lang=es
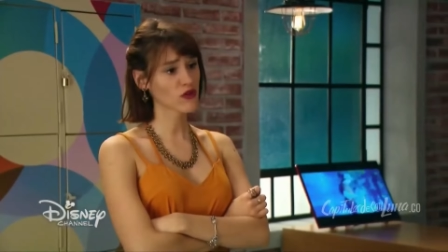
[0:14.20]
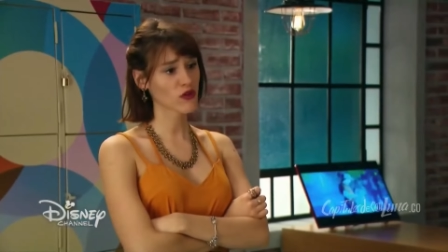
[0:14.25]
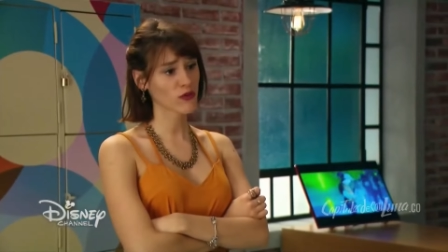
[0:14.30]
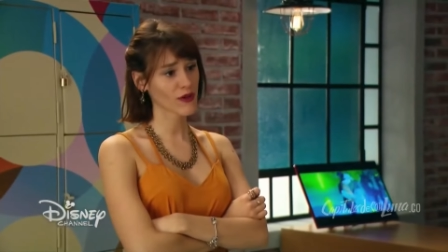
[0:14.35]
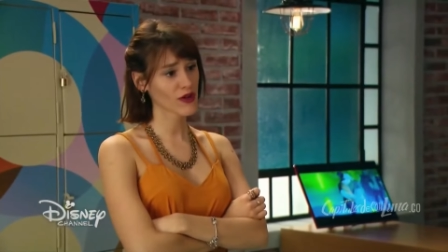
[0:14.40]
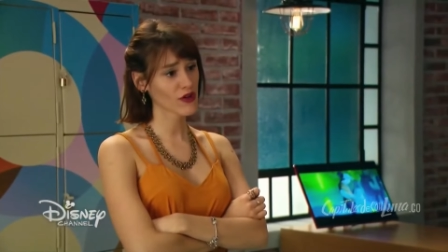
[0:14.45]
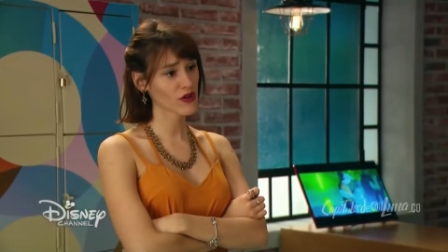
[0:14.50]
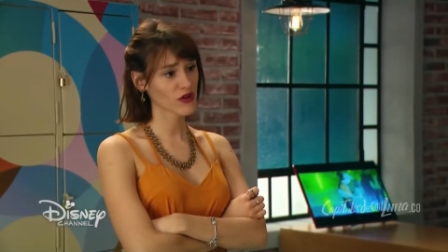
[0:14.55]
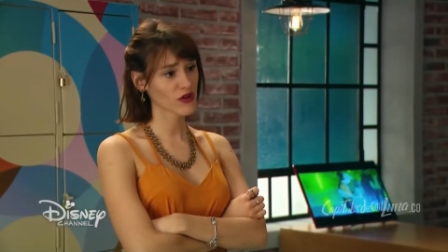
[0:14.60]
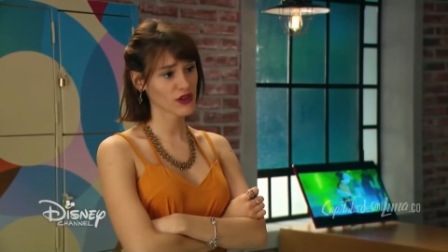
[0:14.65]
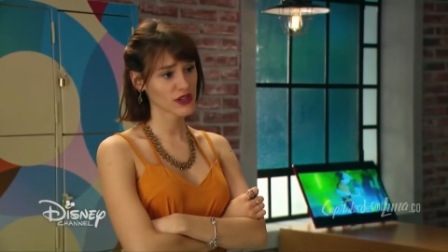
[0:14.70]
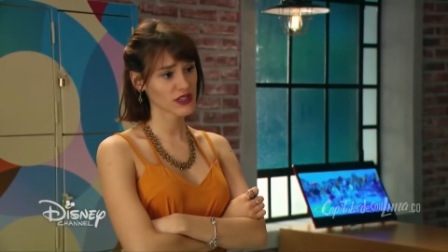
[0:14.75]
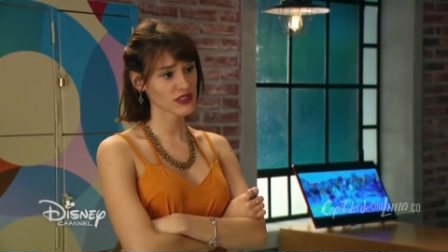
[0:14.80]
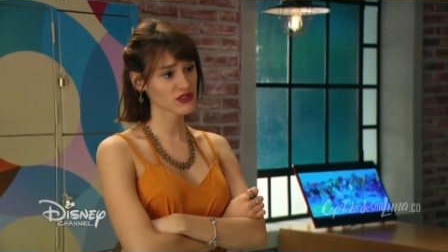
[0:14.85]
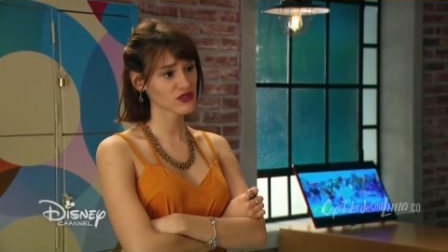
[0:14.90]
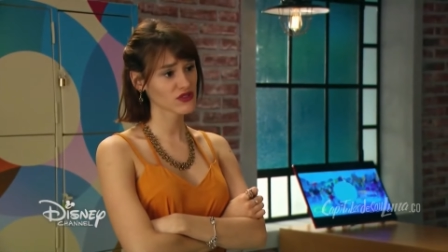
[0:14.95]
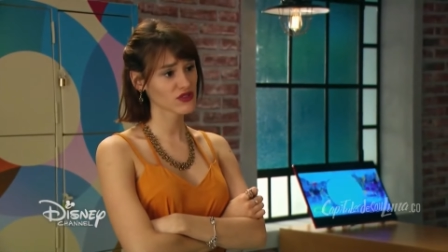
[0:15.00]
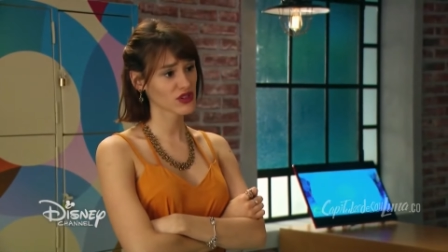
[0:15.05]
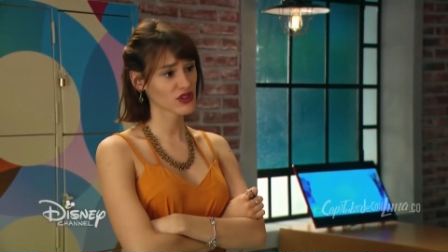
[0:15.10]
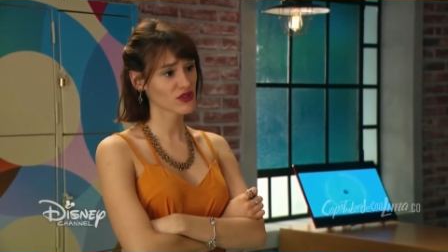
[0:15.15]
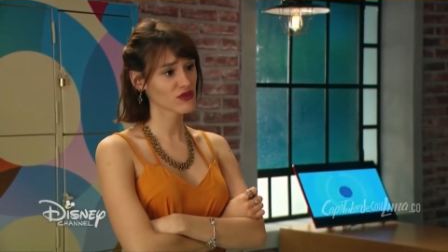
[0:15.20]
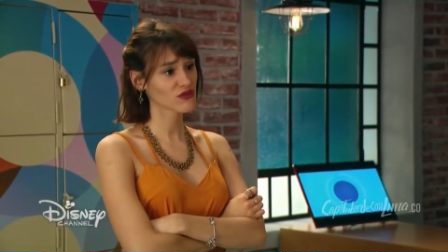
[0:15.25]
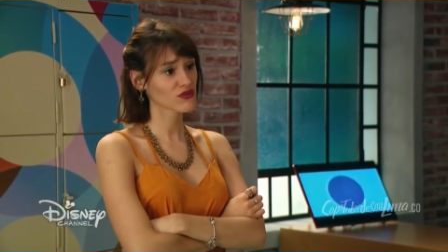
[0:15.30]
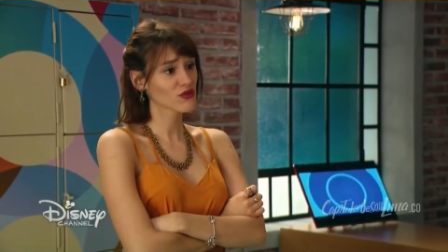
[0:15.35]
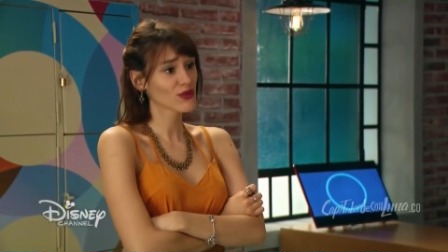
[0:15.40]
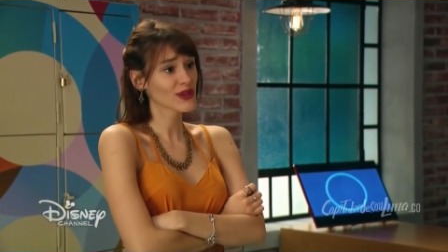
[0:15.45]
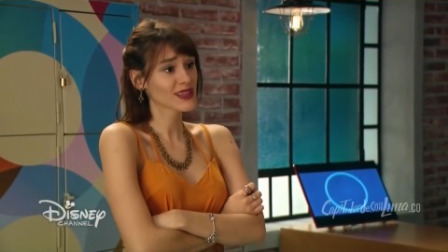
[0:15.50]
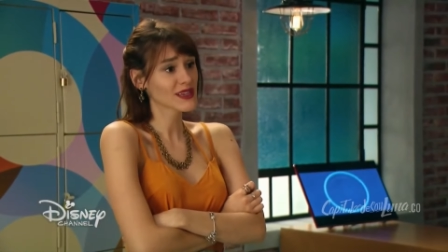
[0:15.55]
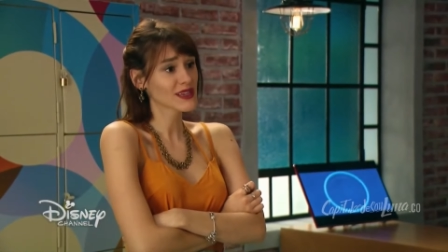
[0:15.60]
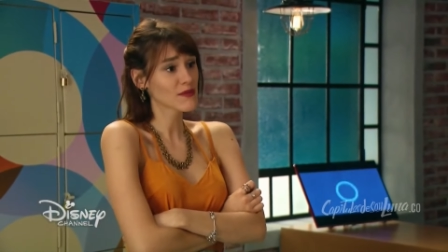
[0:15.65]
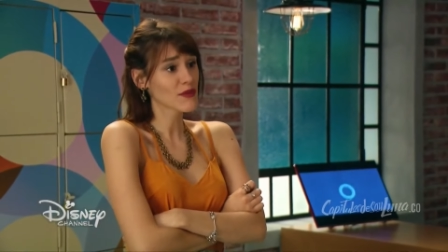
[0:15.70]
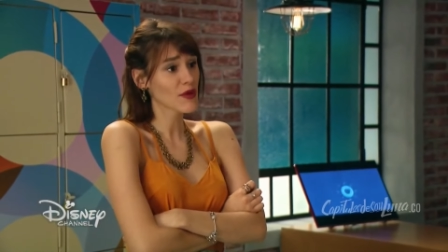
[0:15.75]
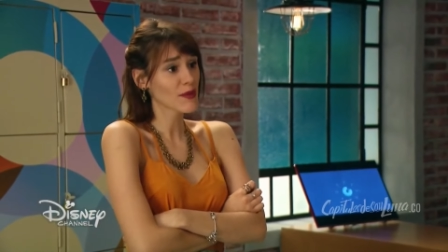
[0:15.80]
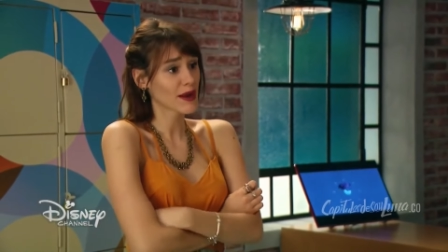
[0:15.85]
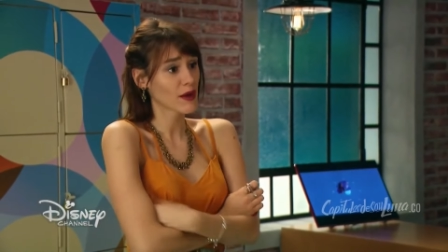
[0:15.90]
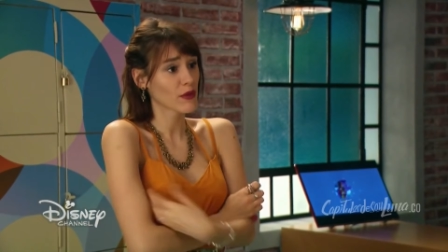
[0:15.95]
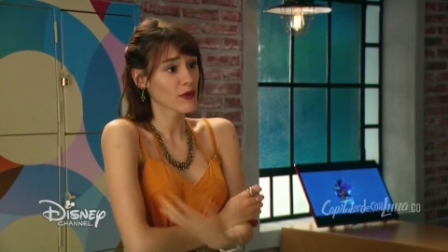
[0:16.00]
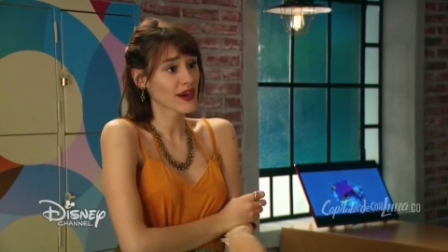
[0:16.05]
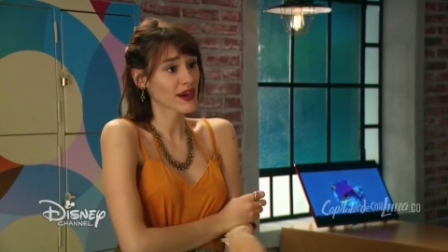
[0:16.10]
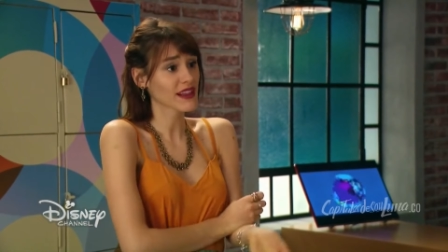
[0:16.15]
tan ocupados con esto que no tuve
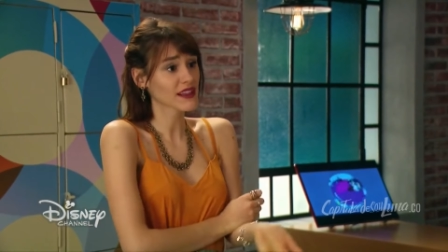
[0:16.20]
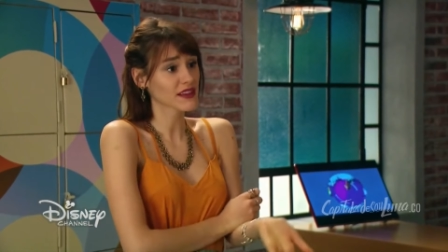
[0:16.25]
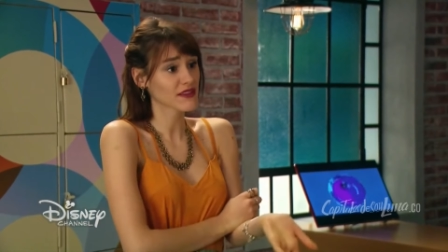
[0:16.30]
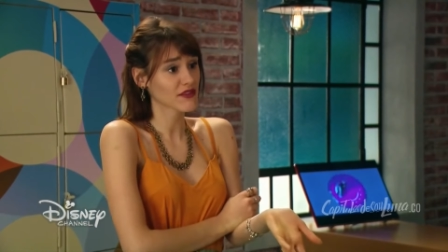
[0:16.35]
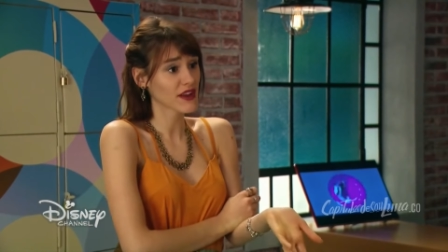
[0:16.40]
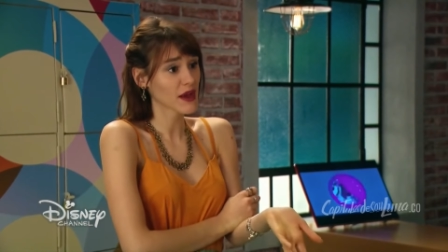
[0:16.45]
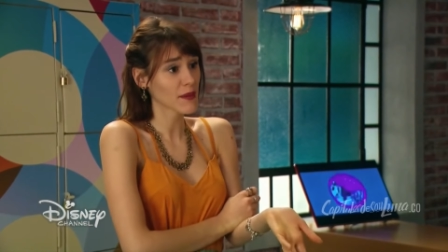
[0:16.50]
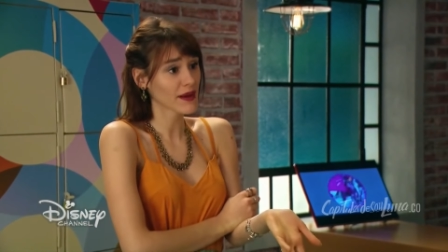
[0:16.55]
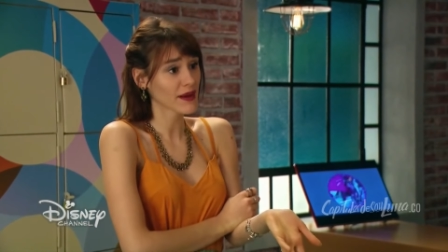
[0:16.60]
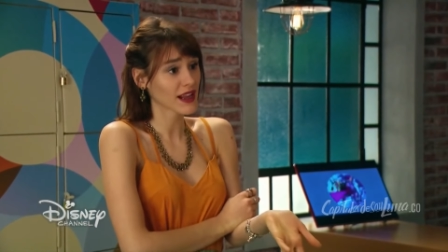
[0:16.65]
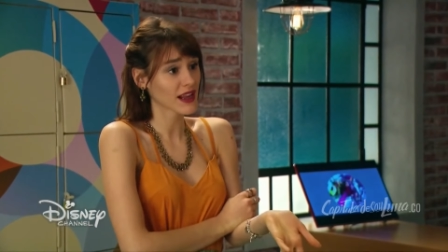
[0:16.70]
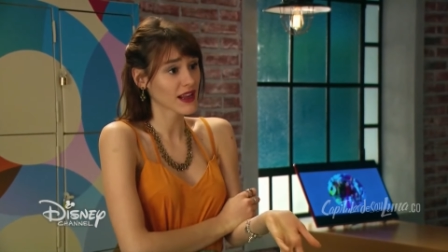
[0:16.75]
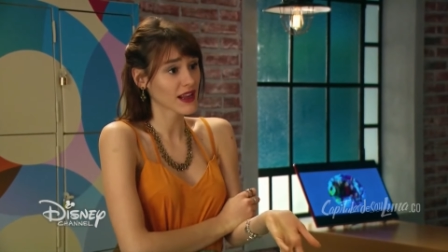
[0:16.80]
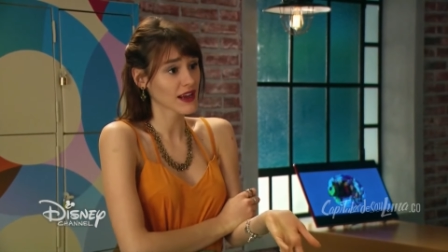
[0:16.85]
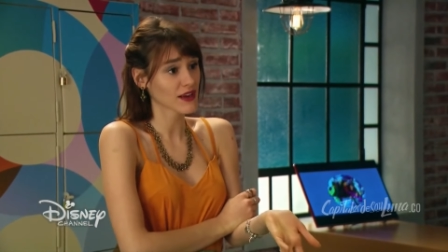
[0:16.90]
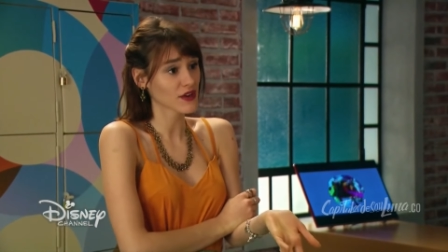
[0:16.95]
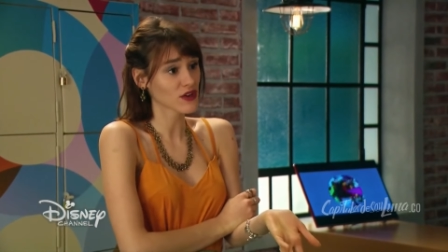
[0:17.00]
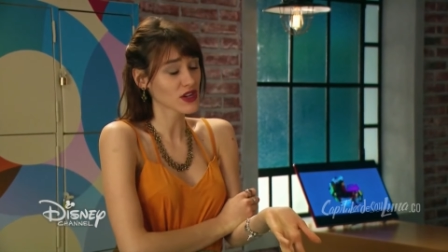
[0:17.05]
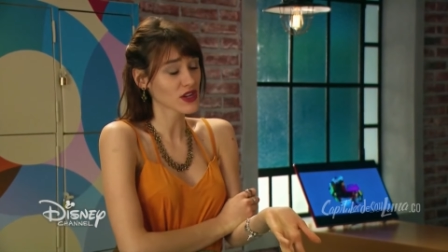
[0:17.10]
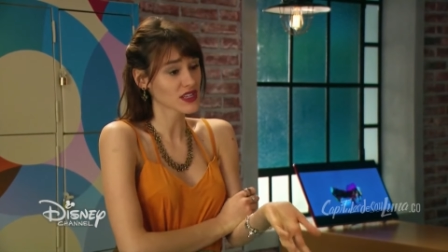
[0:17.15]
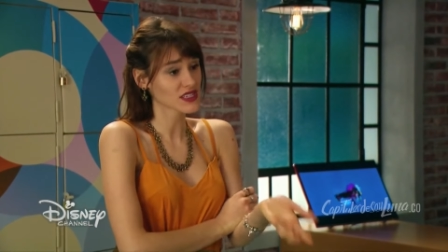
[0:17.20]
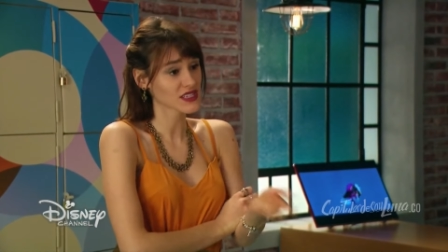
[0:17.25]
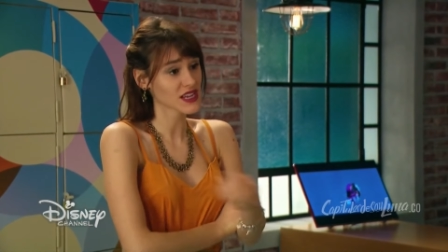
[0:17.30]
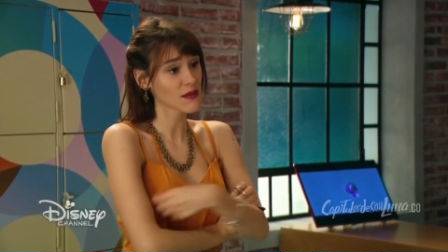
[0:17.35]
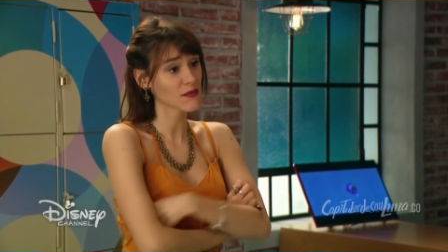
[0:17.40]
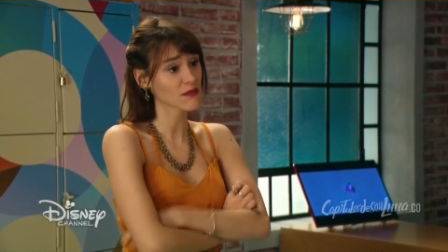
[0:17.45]
tiempo para buscar el disfraz para la roller